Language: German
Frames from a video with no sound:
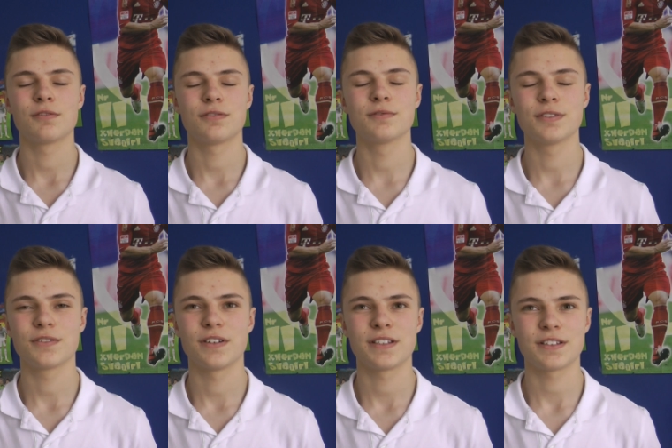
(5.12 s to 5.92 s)
am
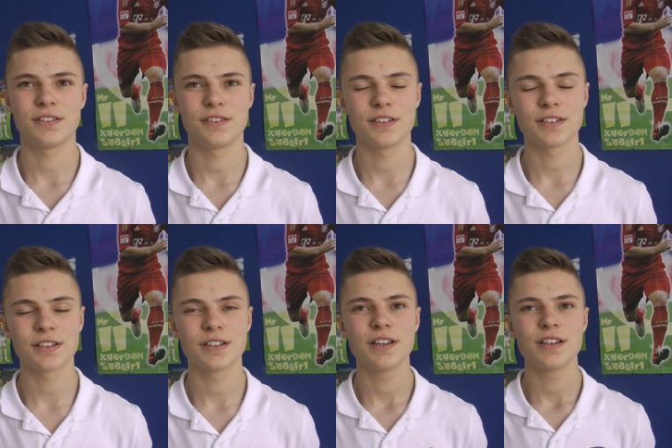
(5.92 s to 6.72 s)

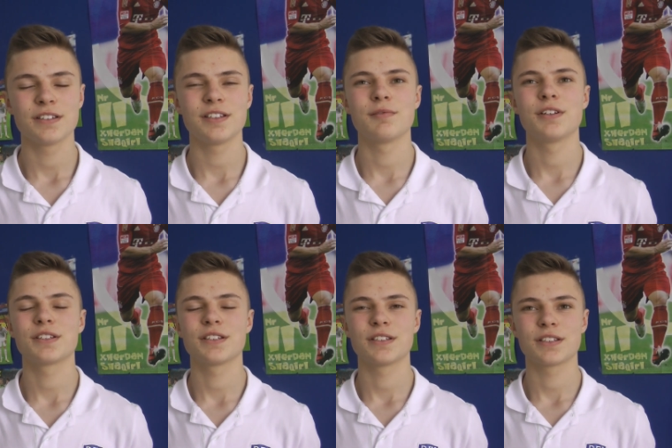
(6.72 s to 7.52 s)

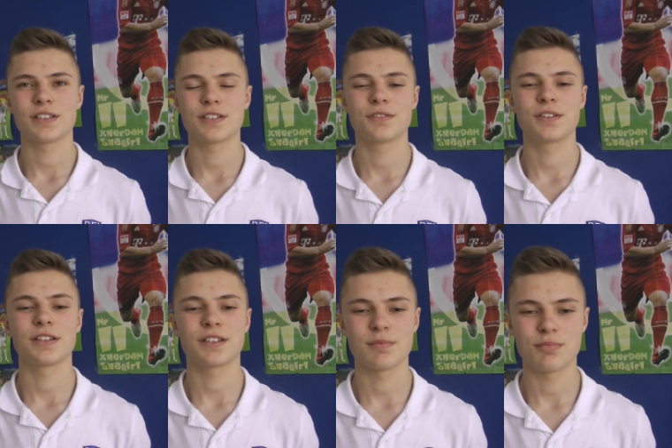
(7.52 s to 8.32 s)
25.09.97 in
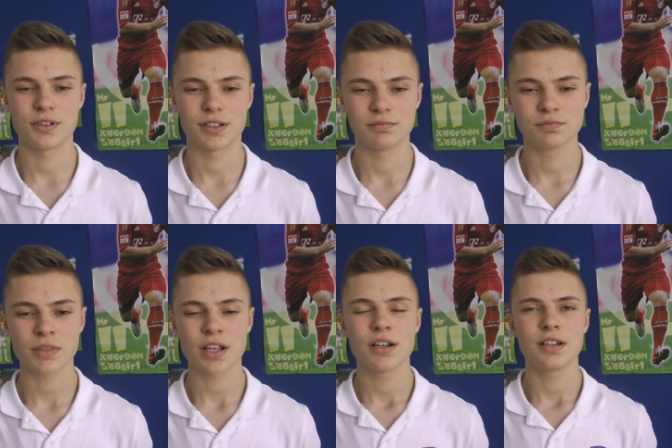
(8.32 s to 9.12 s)
Stuttgart geboren.
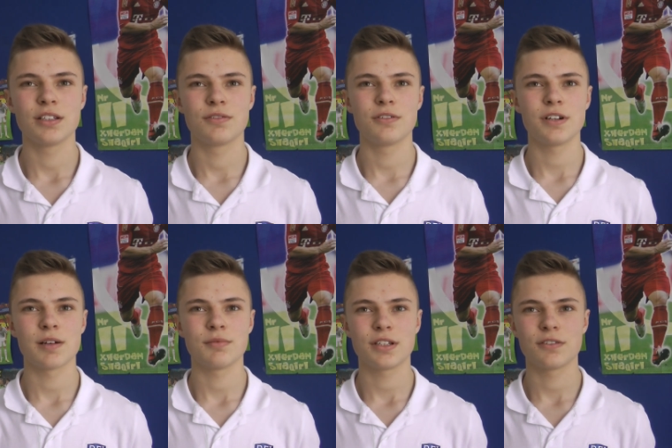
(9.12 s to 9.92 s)
Ich wohne
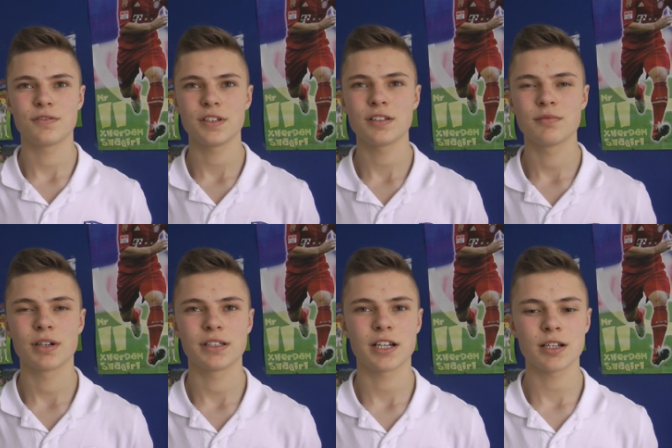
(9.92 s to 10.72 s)
am DFI in
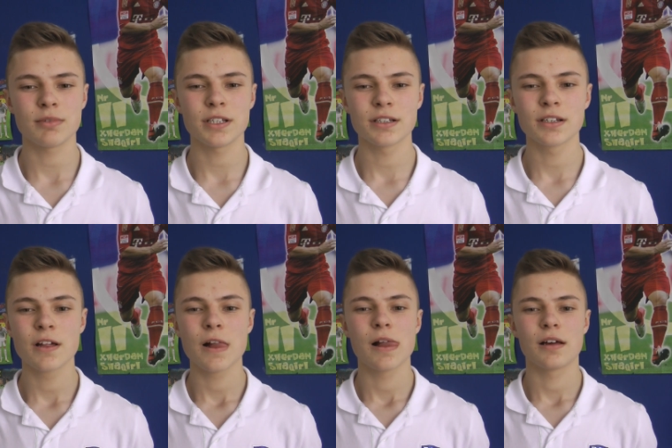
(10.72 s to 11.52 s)
Bad Aibling,
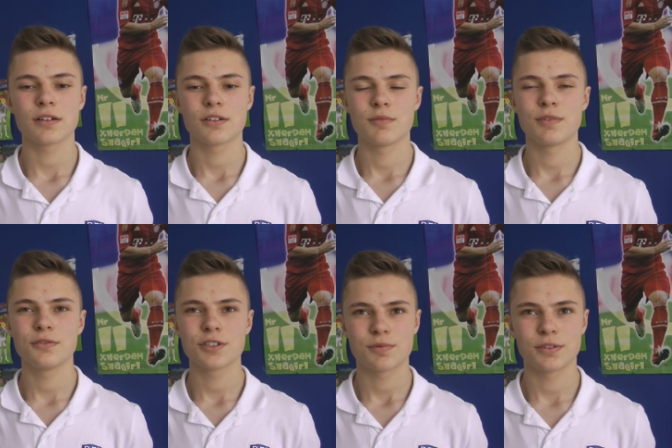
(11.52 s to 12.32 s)
komme
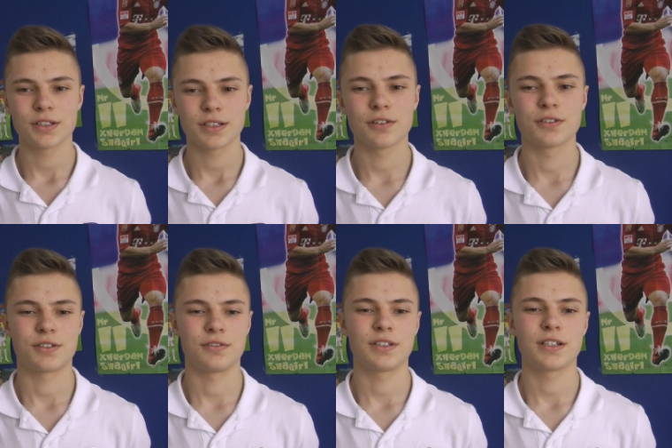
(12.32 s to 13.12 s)
ursprünglich aus
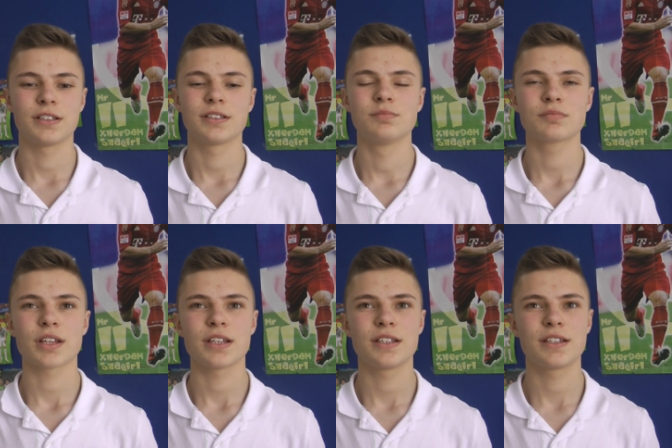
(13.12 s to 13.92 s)
Stuttgart.
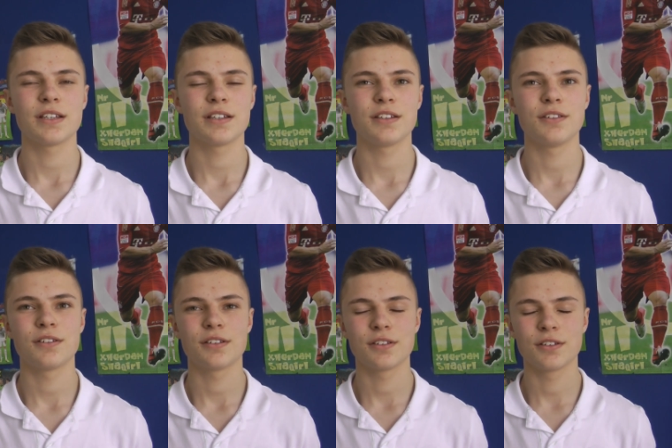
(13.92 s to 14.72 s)
Ich gehe in die
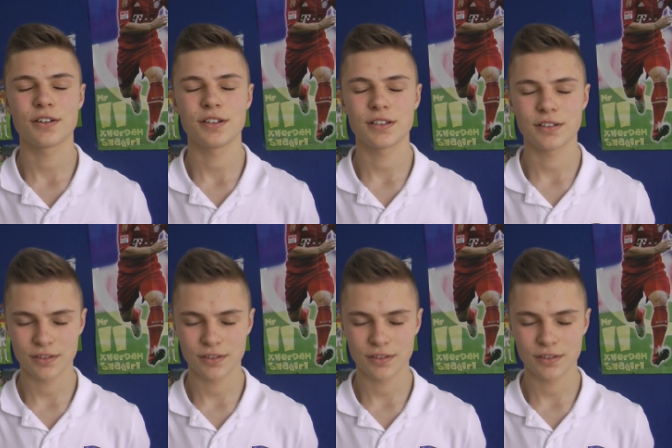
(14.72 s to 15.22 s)
9.